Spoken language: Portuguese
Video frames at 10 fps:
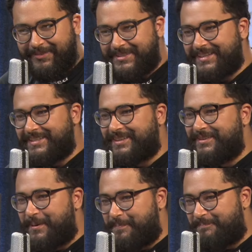vocês estão
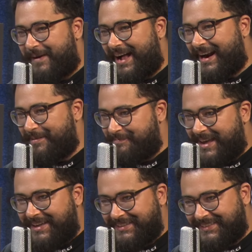de
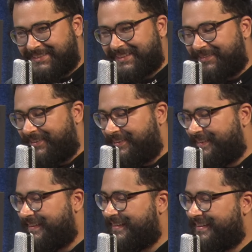parabéns. O, tá o
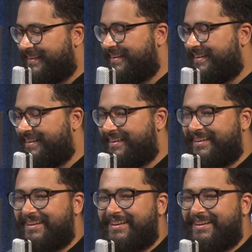mais incrível é que, tipo, foi a